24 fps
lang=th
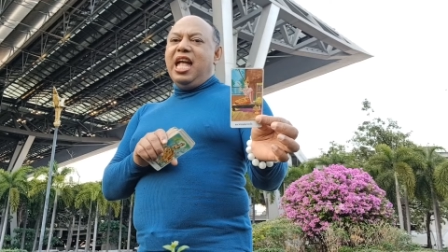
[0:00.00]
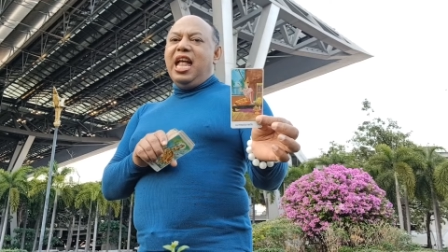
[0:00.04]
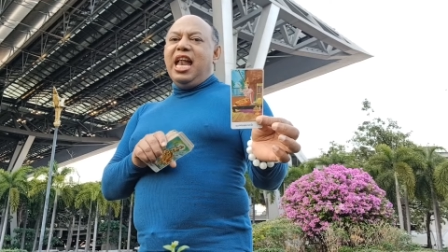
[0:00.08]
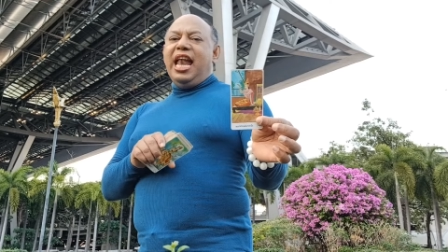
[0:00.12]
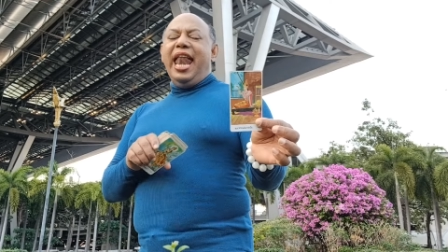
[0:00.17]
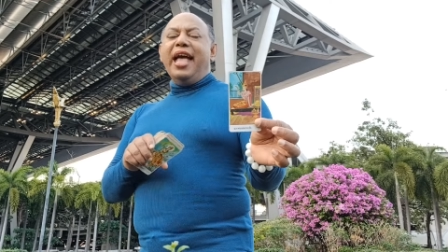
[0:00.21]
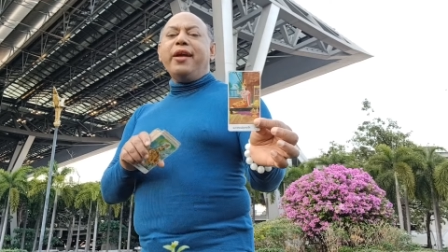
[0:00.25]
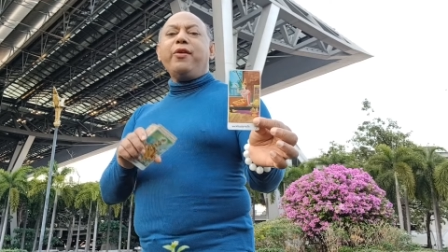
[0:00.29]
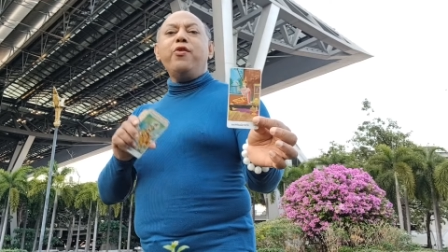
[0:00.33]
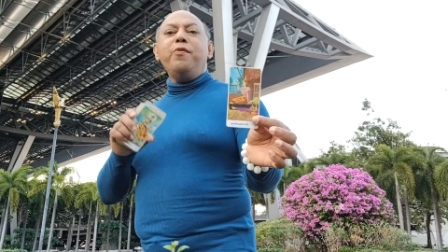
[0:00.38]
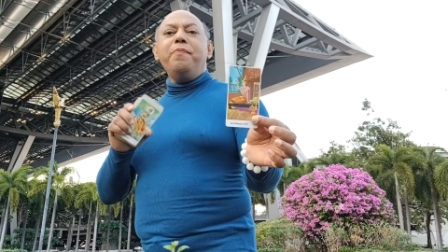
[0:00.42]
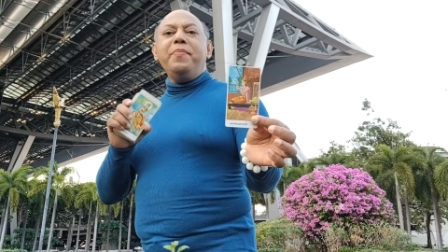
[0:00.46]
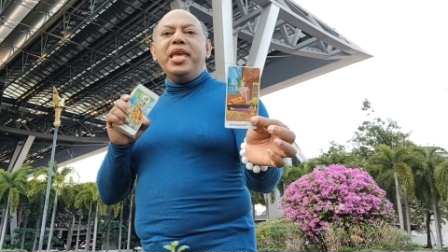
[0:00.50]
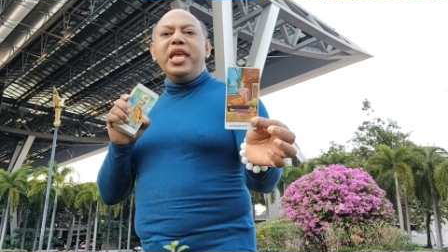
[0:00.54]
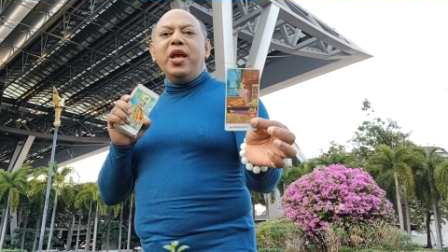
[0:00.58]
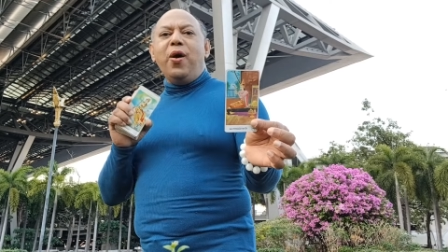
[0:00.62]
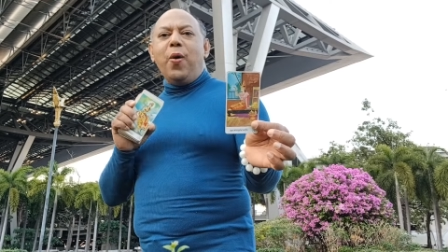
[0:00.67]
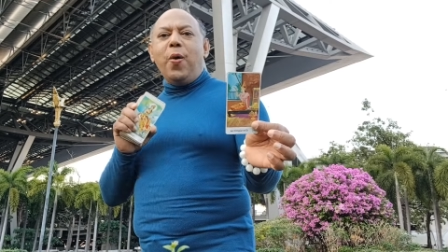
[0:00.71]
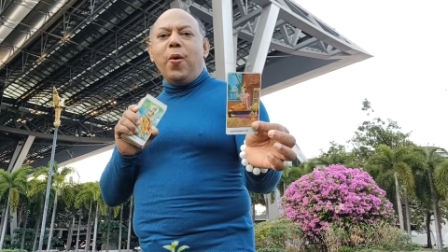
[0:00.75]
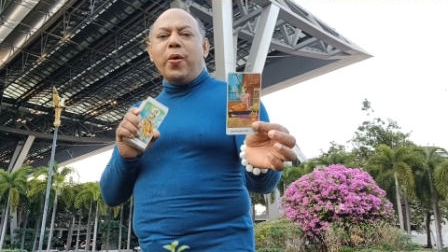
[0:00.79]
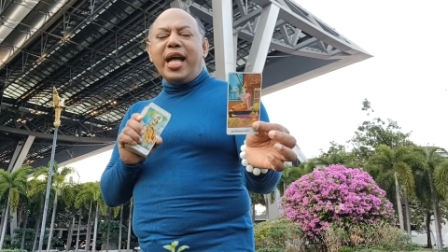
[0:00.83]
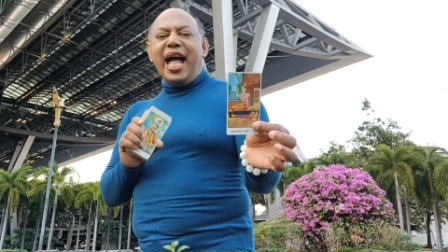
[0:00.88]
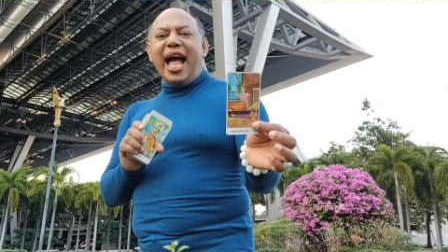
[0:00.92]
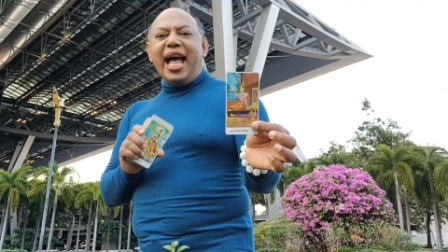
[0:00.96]
และคุณมีโอ
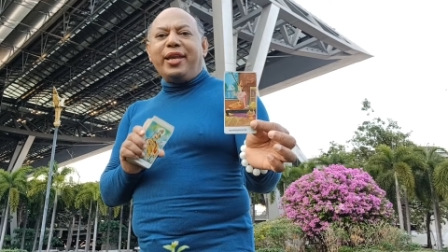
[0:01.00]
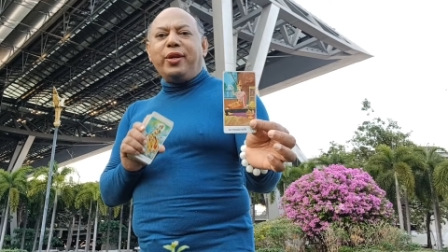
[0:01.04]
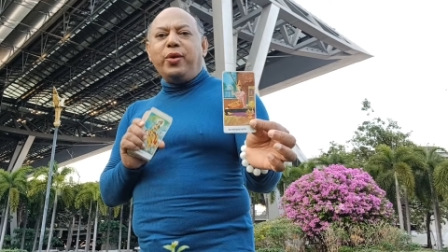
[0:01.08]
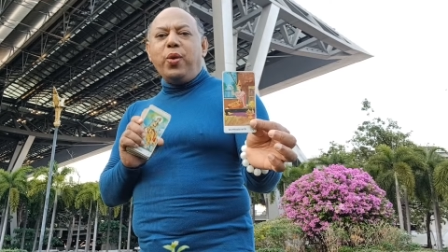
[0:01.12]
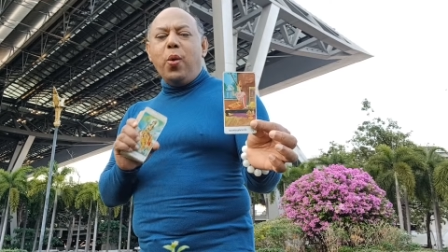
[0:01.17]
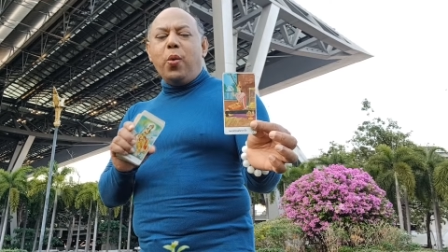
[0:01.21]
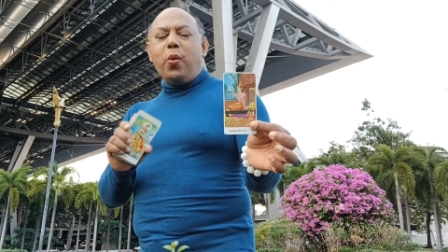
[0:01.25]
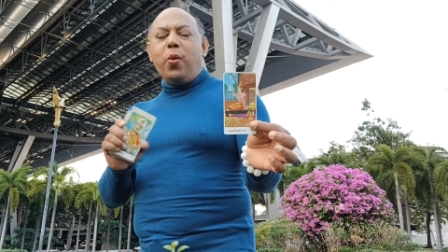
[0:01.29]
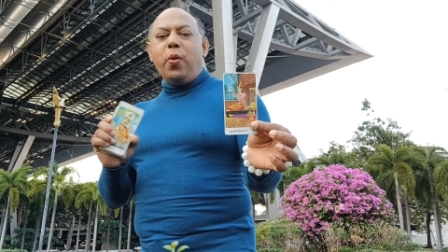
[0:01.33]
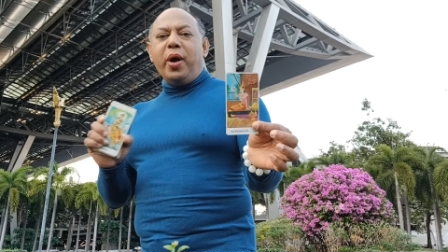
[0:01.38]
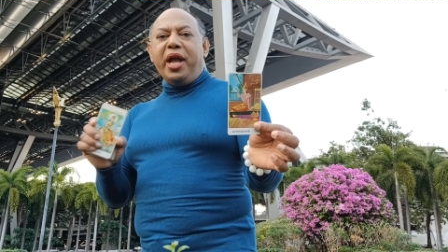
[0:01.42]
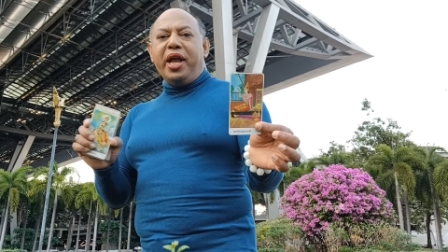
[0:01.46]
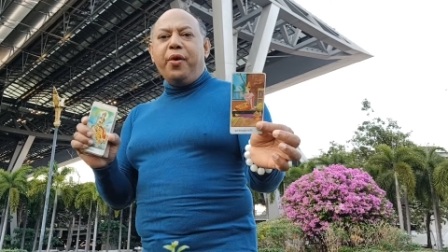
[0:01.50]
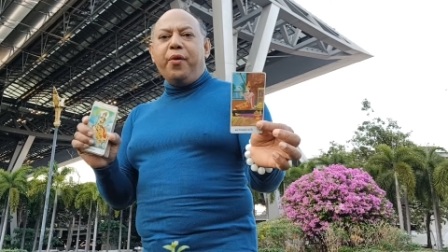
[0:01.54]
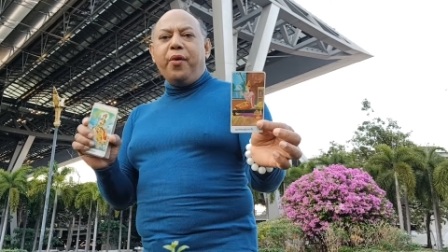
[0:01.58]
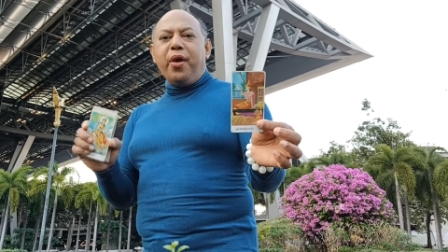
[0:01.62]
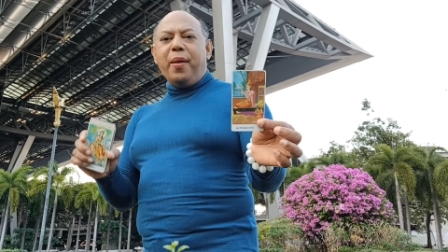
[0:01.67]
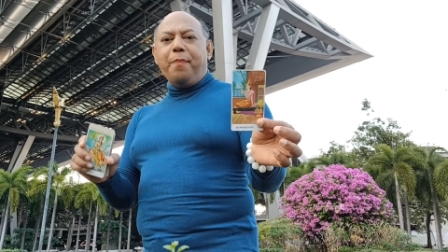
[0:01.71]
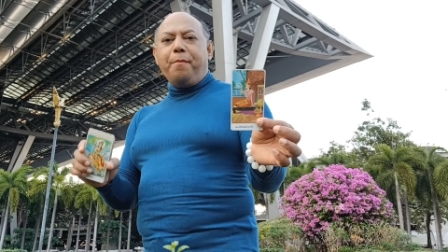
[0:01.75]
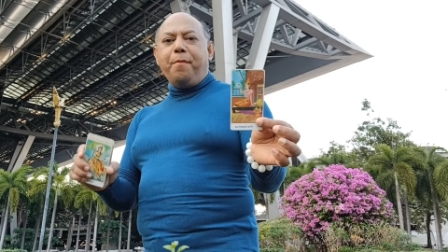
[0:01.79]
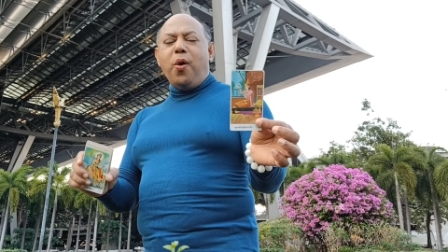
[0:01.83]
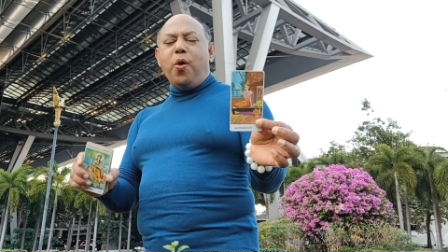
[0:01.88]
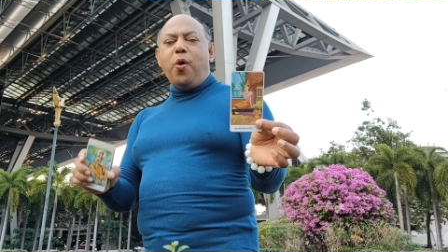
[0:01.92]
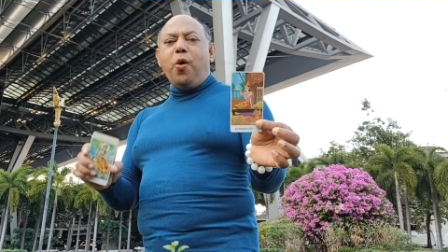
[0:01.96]
กาสถูกหวยรวย
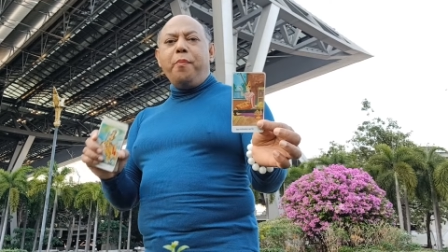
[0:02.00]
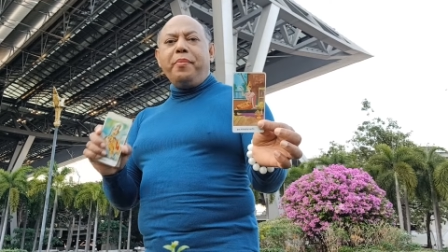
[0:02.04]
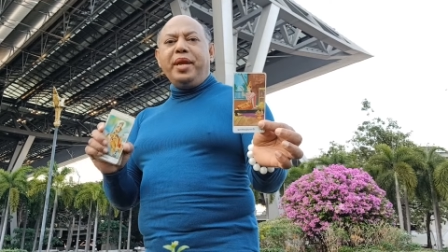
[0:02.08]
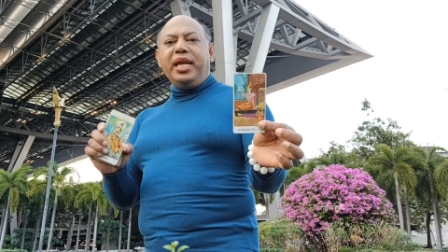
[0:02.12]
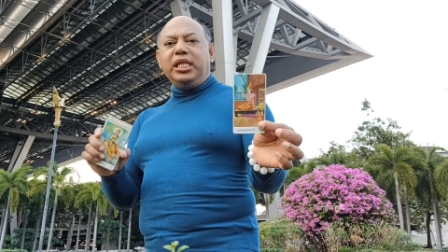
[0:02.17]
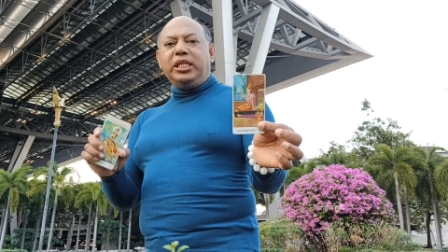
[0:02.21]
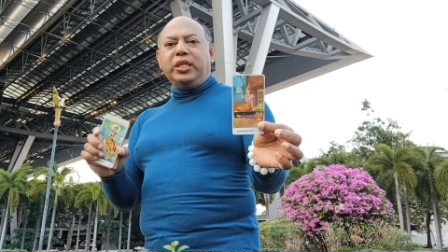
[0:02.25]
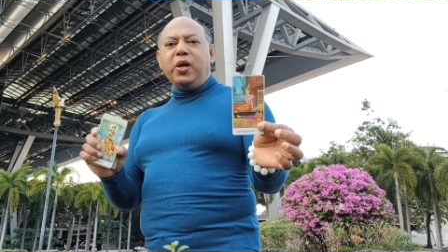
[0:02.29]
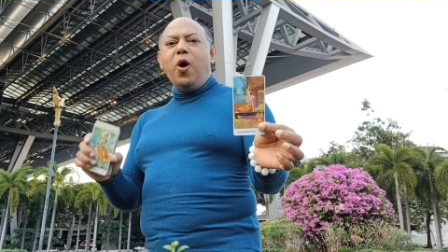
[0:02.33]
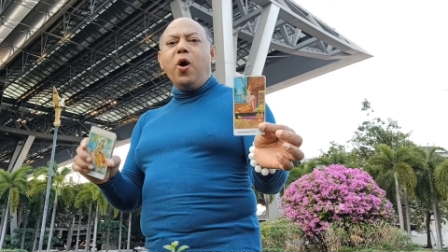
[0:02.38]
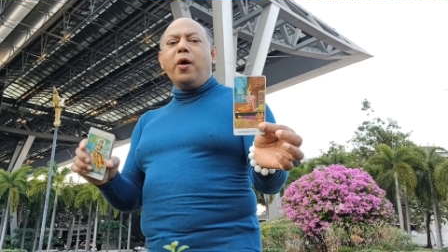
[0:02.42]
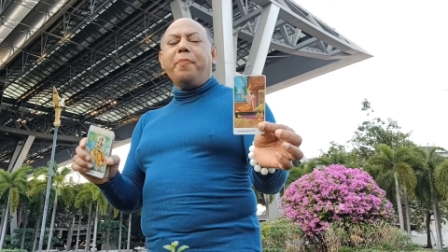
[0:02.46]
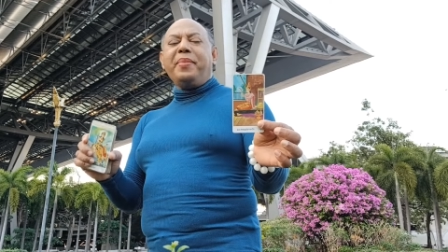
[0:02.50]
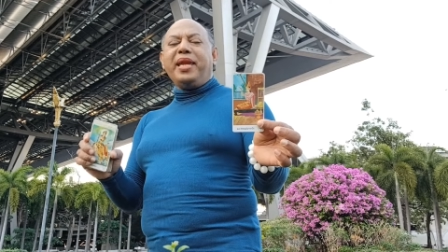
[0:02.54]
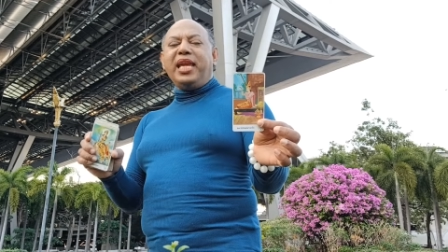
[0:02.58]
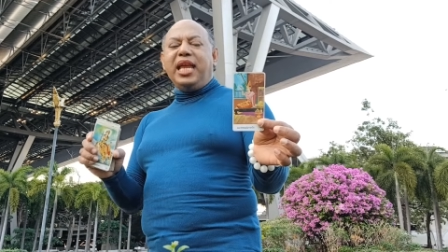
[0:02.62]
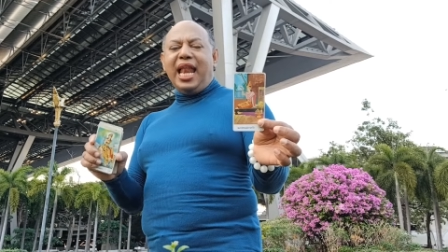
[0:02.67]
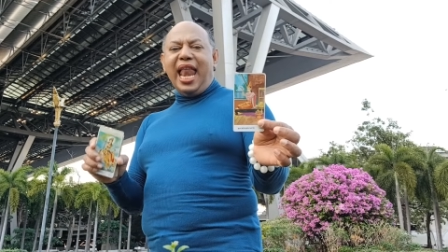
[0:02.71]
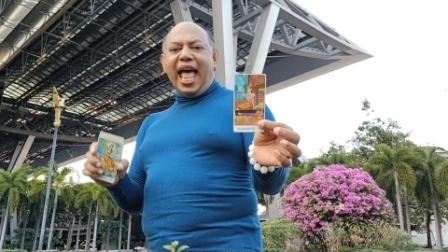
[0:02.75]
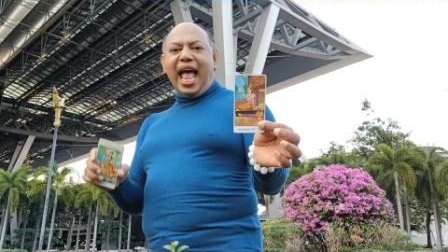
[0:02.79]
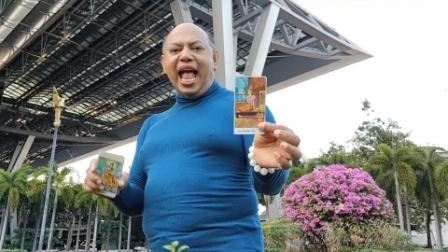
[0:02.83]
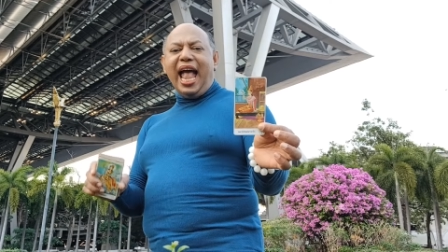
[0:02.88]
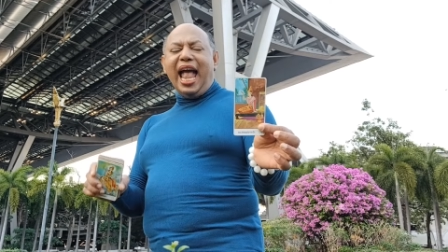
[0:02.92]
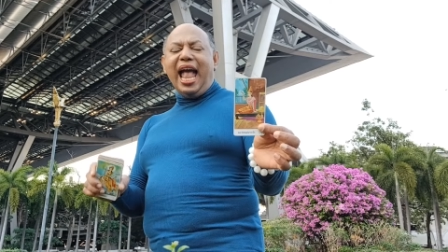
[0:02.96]
โป มีโชคมี
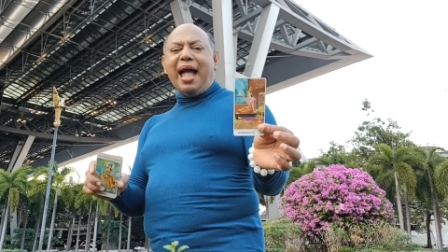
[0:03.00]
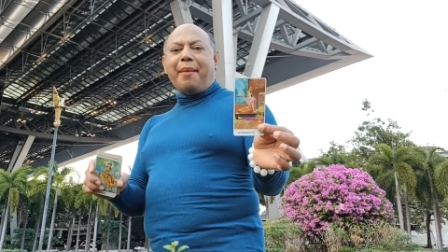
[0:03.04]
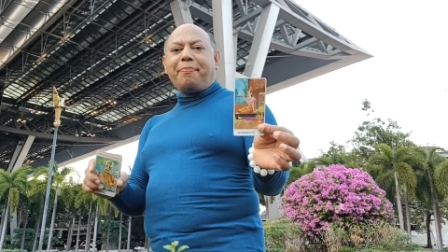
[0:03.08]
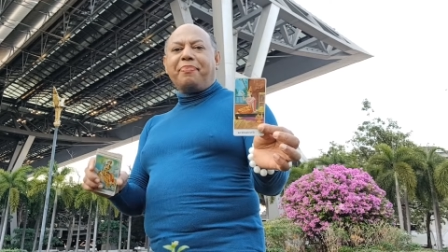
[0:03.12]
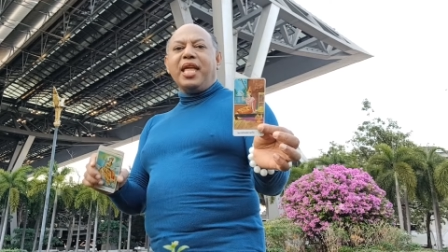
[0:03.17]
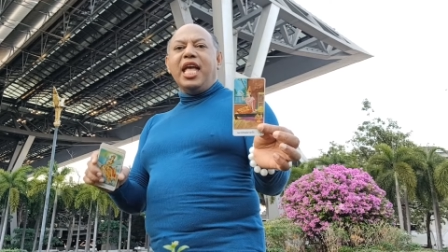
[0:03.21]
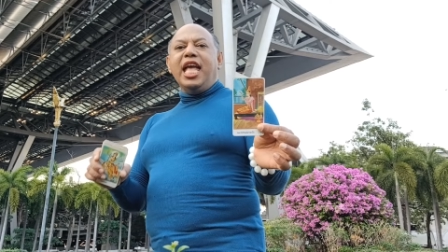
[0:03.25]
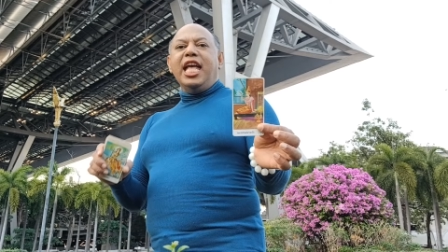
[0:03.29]
ลาบ